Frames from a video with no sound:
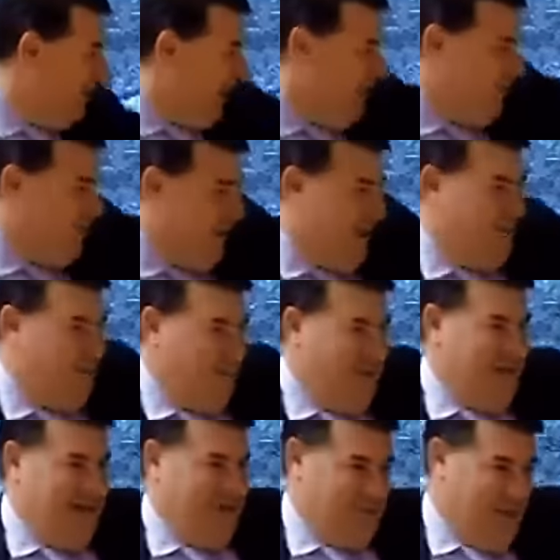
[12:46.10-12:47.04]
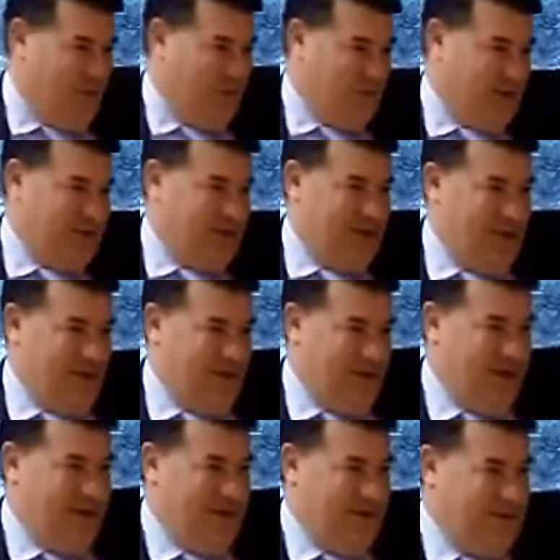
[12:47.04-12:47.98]
que la comunidad de mujeres es una cosa que
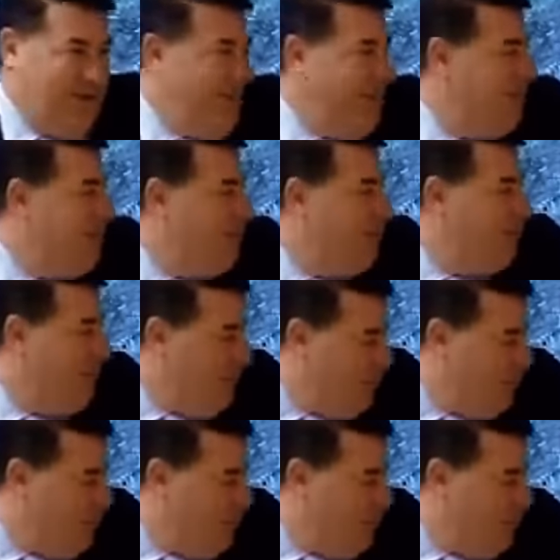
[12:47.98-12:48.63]
está, que está en principio,